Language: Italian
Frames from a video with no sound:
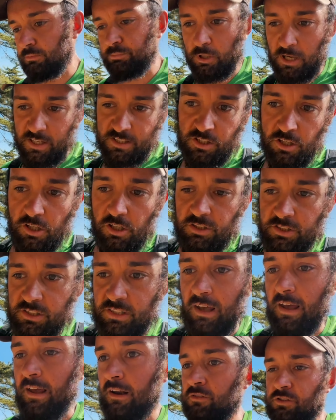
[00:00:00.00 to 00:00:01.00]
un po'
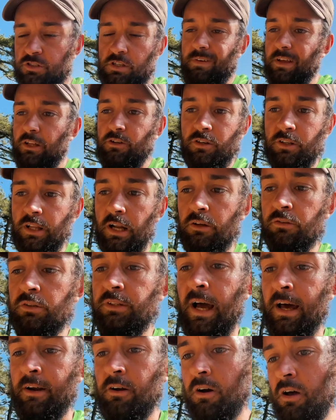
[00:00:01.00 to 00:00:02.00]
nascoste, non si vedono da
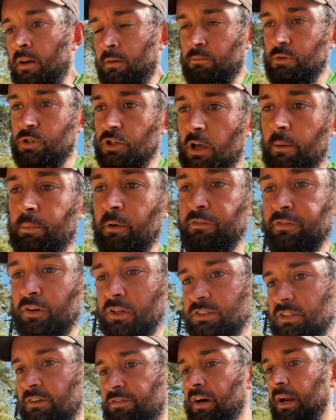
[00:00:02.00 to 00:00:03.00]
lontano, bisogna per
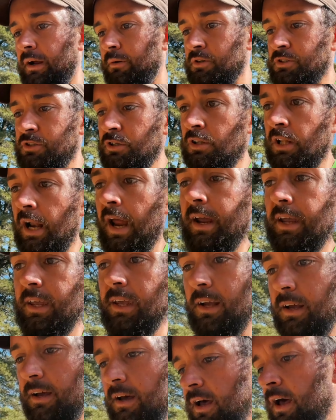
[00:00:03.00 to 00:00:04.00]
forza fare questo
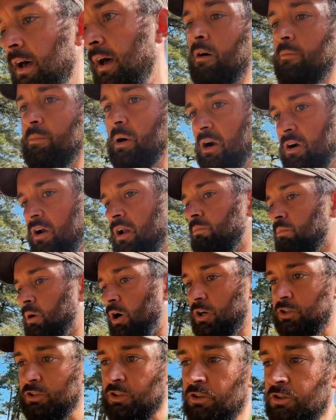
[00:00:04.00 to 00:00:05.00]
trekking, però nel
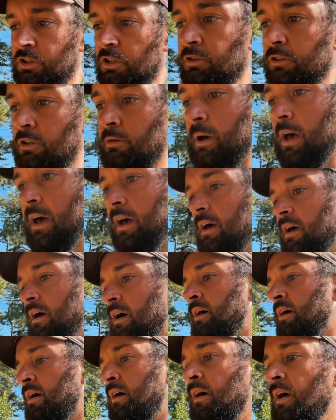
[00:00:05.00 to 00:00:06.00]
bosco secondo me
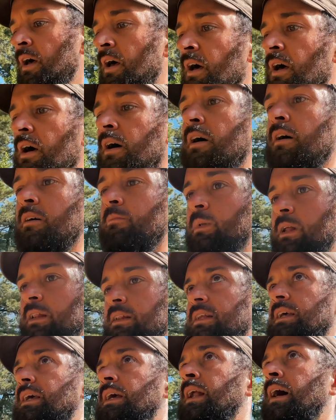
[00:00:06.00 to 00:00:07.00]

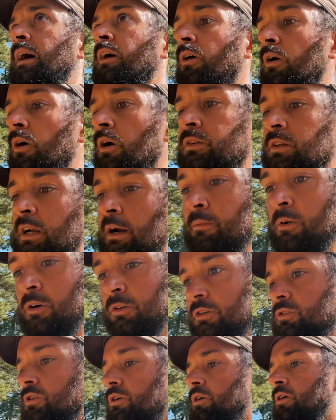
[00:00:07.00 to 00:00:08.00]
mattina o
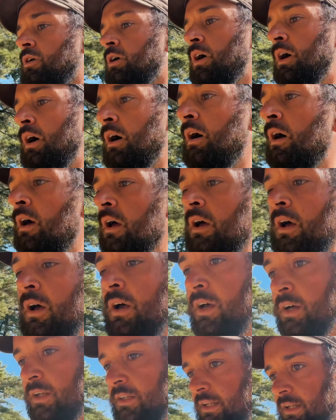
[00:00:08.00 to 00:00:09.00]
tramonto
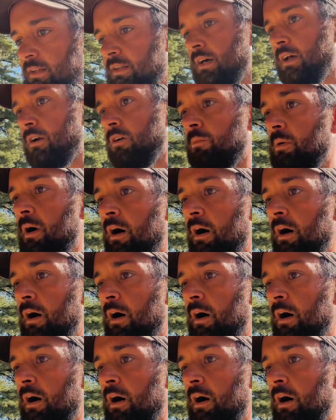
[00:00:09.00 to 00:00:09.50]
tanta roba,